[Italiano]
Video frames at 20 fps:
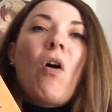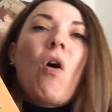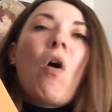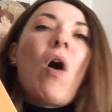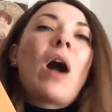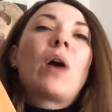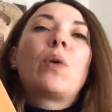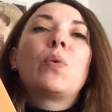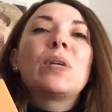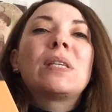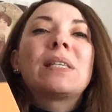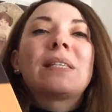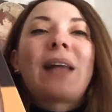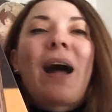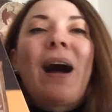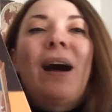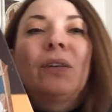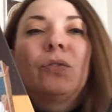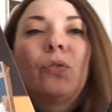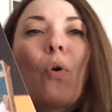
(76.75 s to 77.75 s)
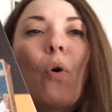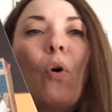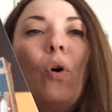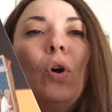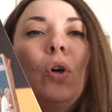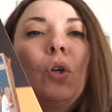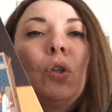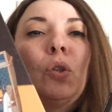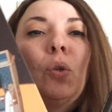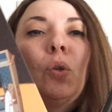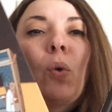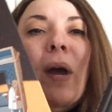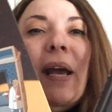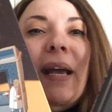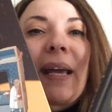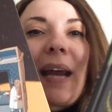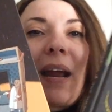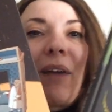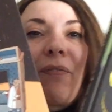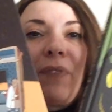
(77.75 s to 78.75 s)
ho acquistato due
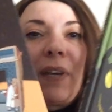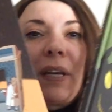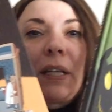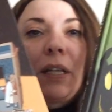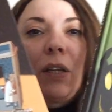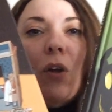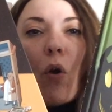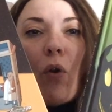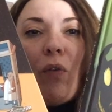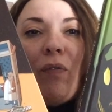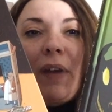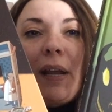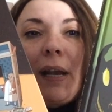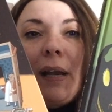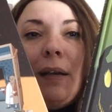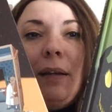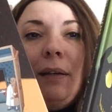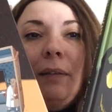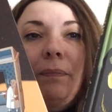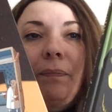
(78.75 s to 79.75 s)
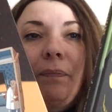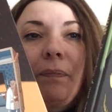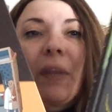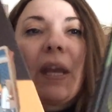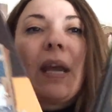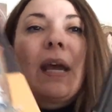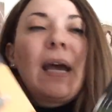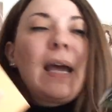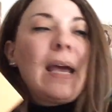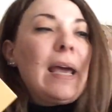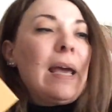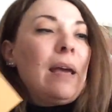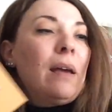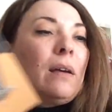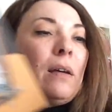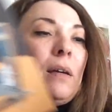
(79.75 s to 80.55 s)
graphic novel e,